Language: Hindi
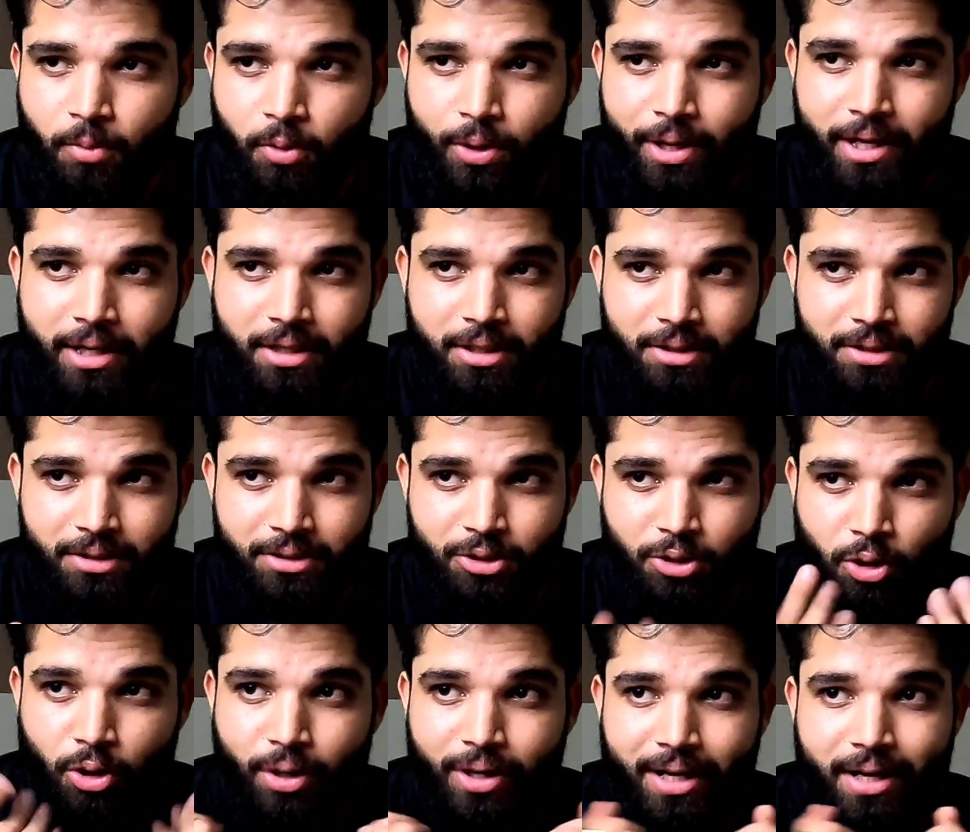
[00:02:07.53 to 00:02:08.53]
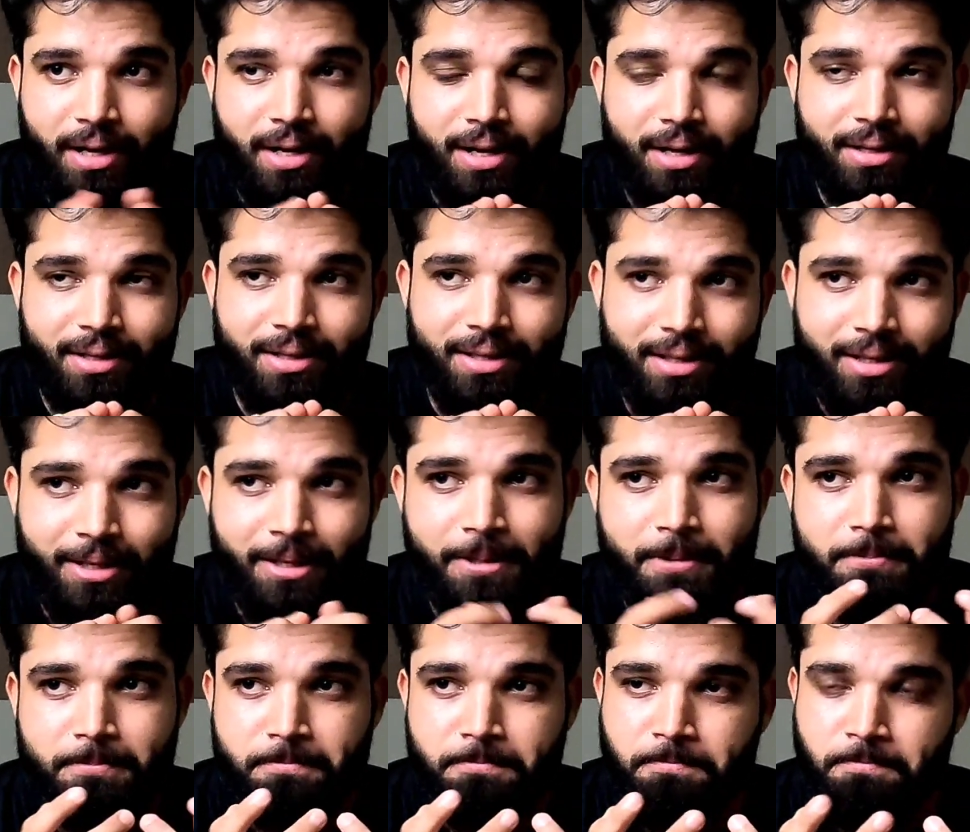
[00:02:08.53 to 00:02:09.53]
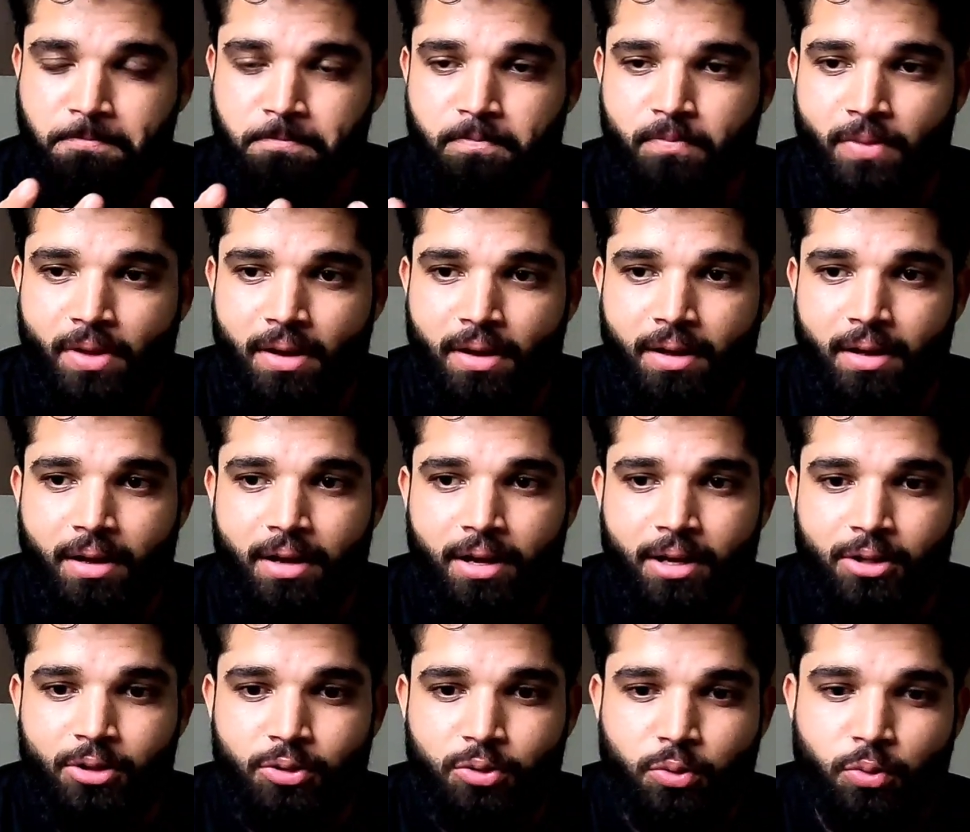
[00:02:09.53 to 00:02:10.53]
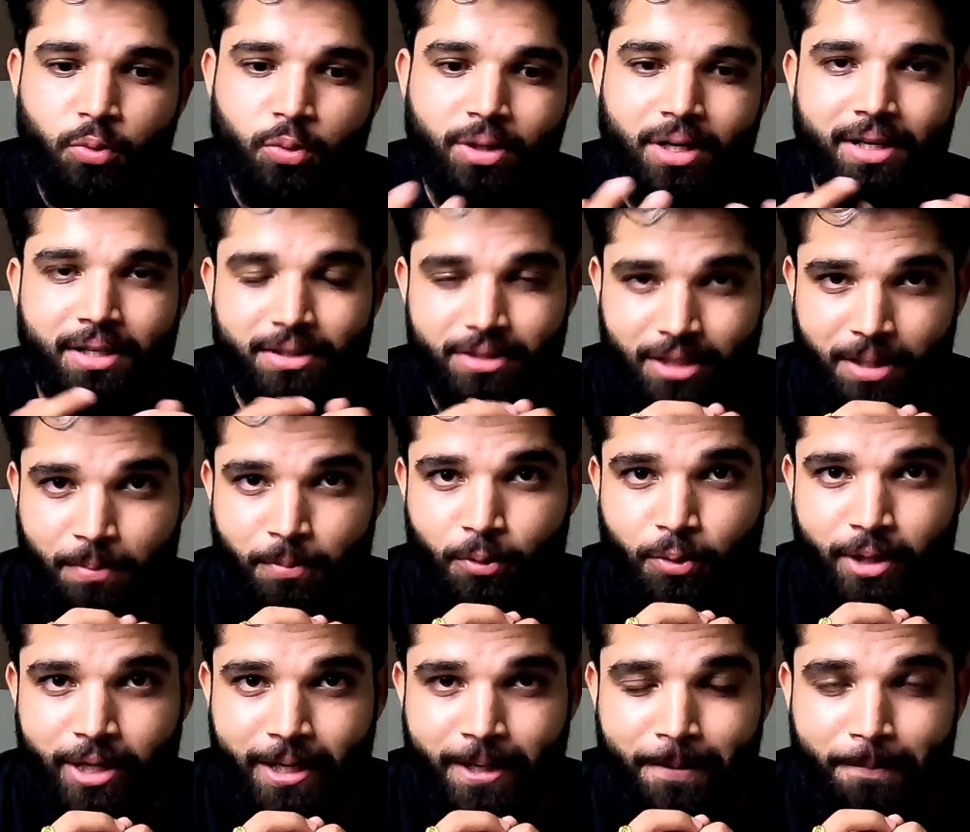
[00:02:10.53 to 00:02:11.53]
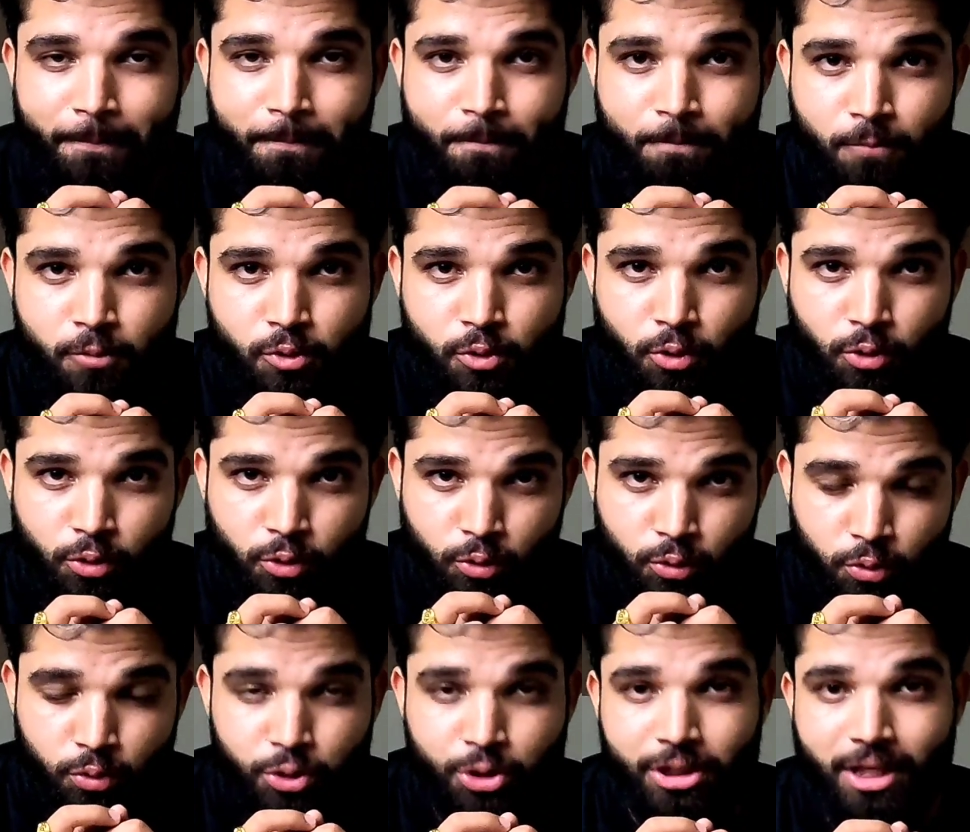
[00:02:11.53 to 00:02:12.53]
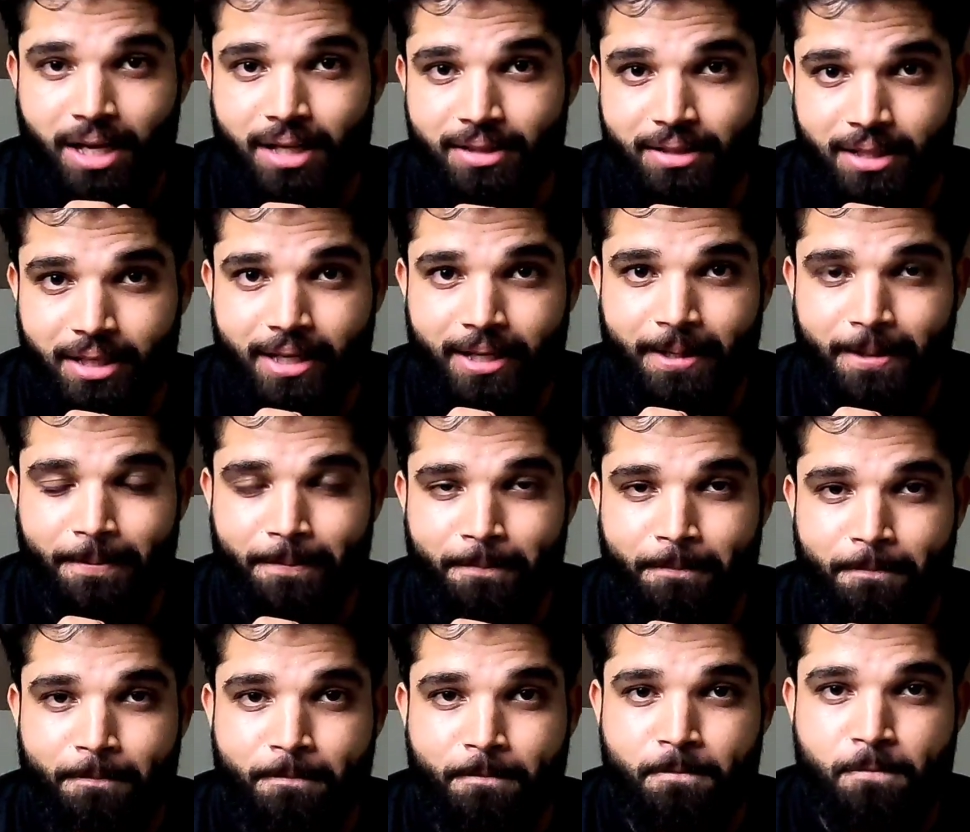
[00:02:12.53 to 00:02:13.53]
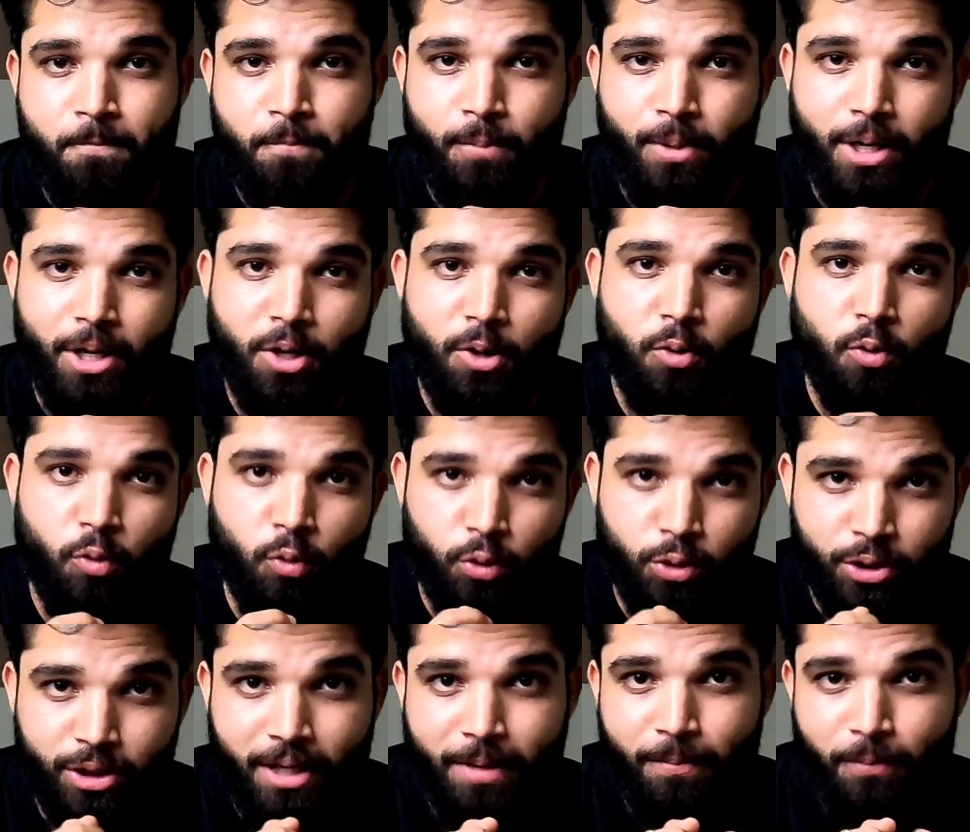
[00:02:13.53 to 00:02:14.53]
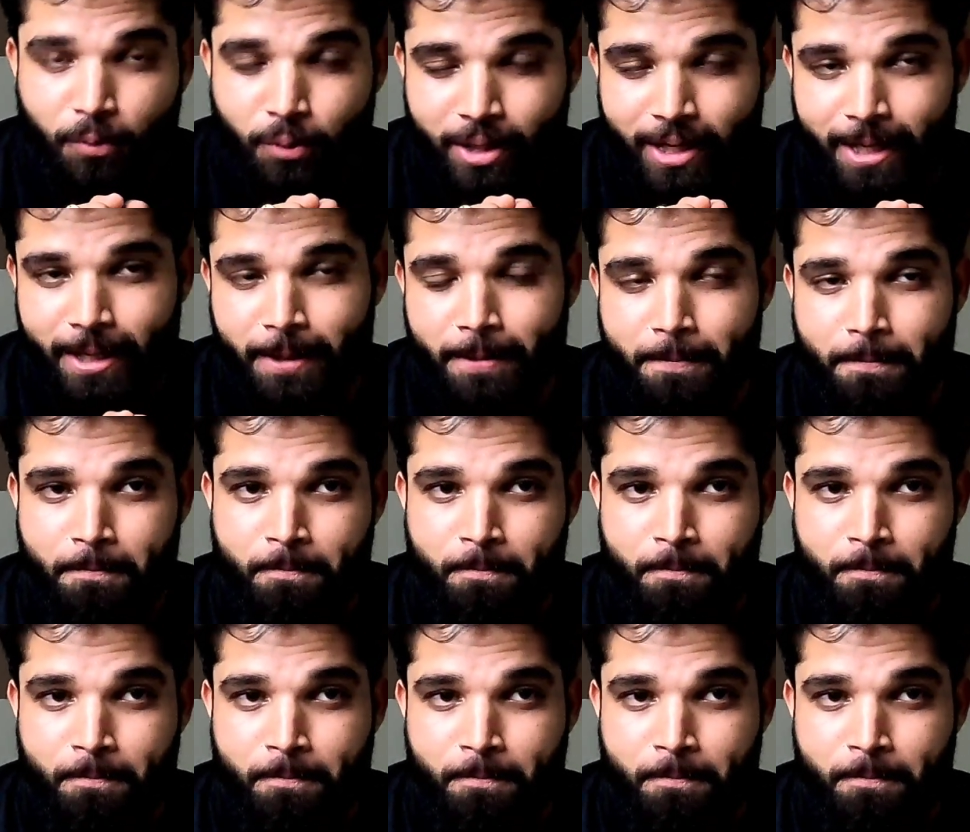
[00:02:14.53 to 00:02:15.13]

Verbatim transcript: वो एक थॉट है ना कि तू करता वो है जो तू चाहता है पर होता वो है